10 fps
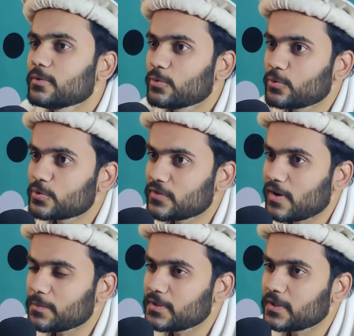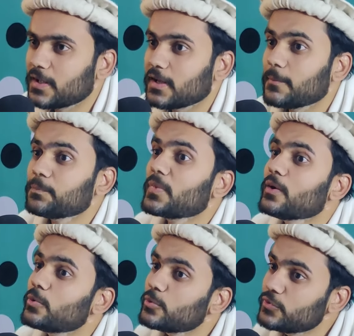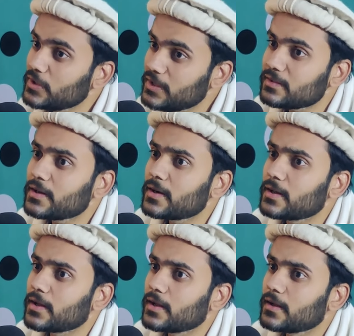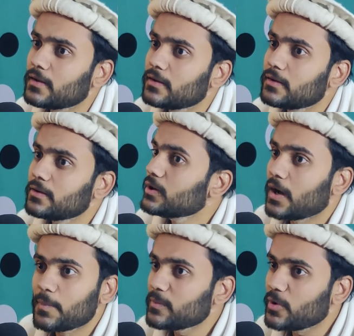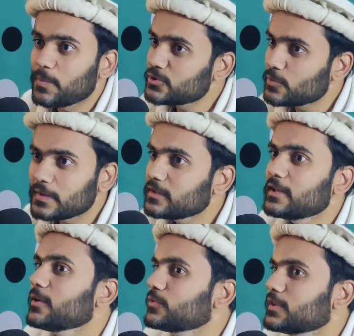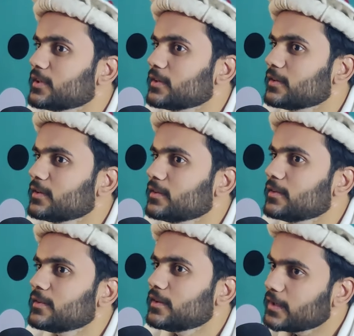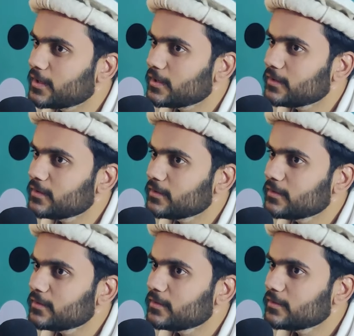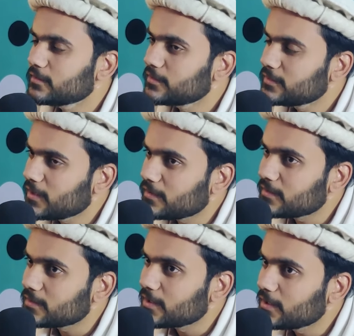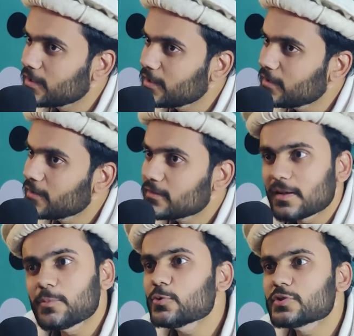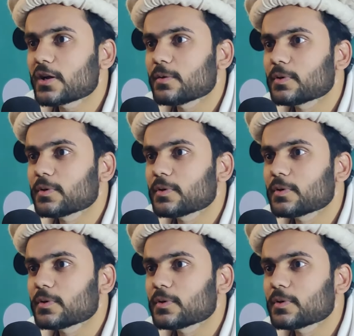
उनको जवाब देना है उनको सीने से लगाना है हमें मोहब्बत शोबत नहीं है उनसे लेकिन सियासत के लिए सब कुछ करना